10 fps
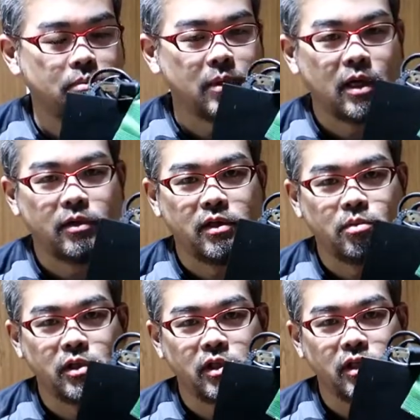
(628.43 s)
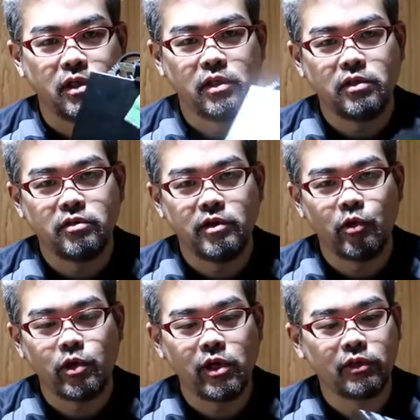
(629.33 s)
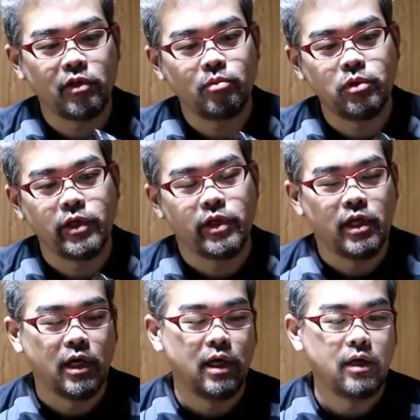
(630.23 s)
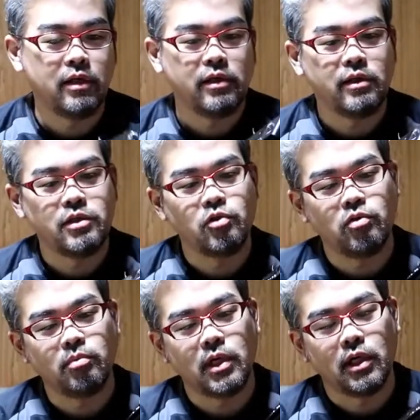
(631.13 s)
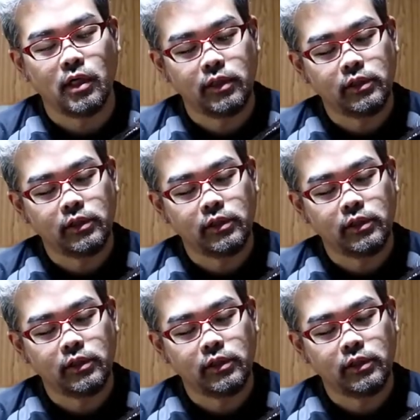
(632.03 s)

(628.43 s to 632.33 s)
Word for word: まあ、DVD 据え置き型のプレイヤー一応ま